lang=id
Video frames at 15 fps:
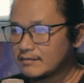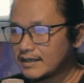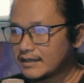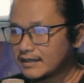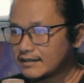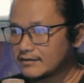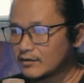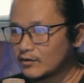
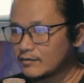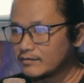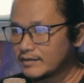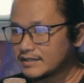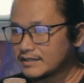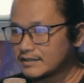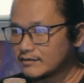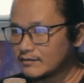Semarang
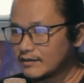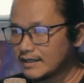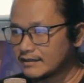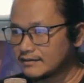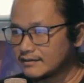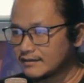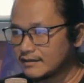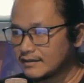Kombes
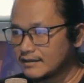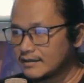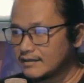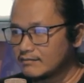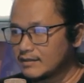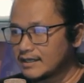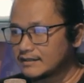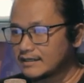Irwan
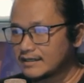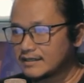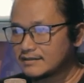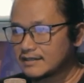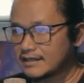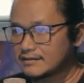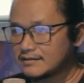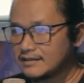mengatakan
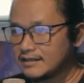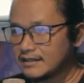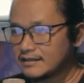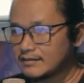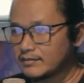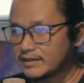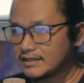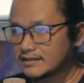saksi yang
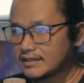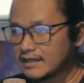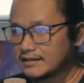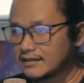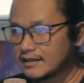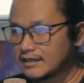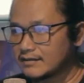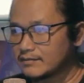diperiksa
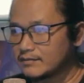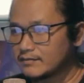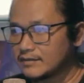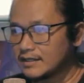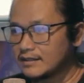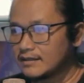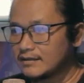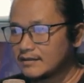adalah
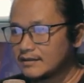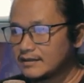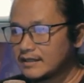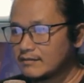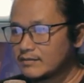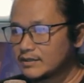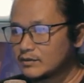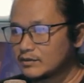
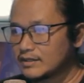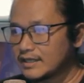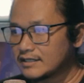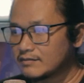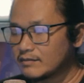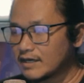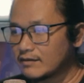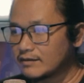yang bertugas
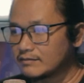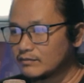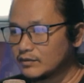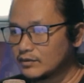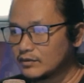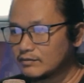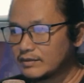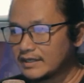merawat
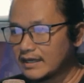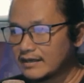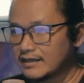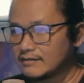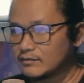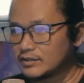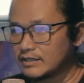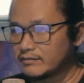burung
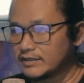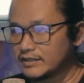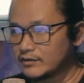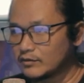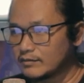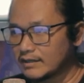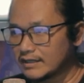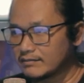peliharaan muslimin di
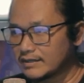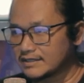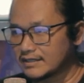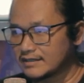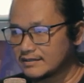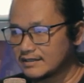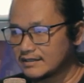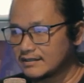rumah
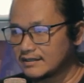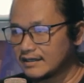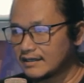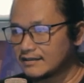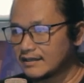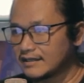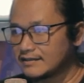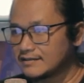pasca
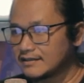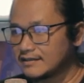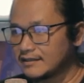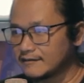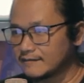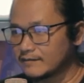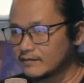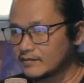kejadian hari
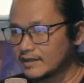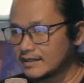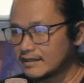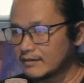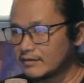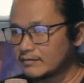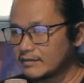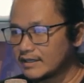Senin
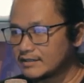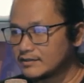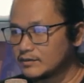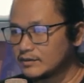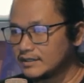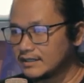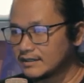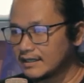18
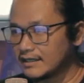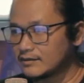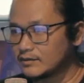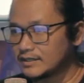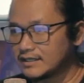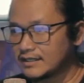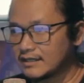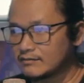Juli lalu
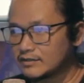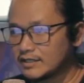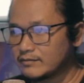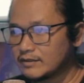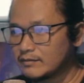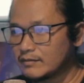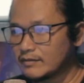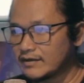ketika
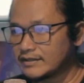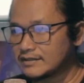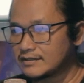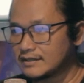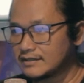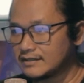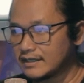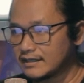Muslimin membawa
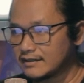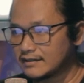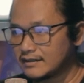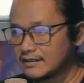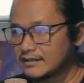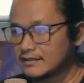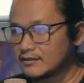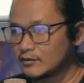istrinya
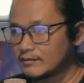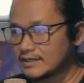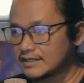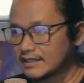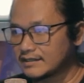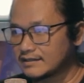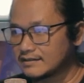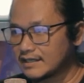ke rumah
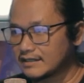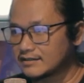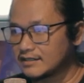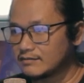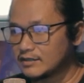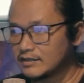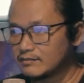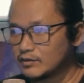sakit
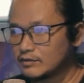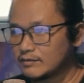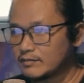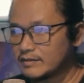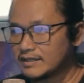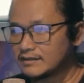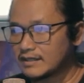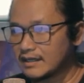saksi menyebut
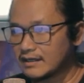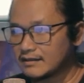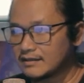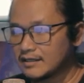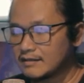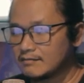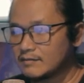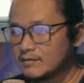meminta
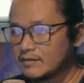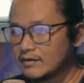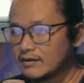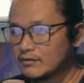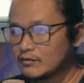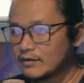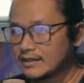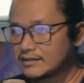membawa
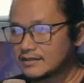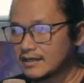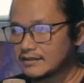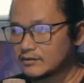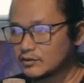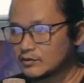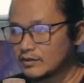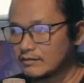uang
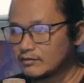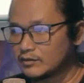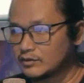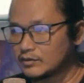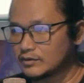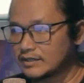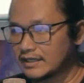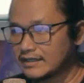120
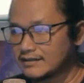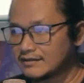juta yang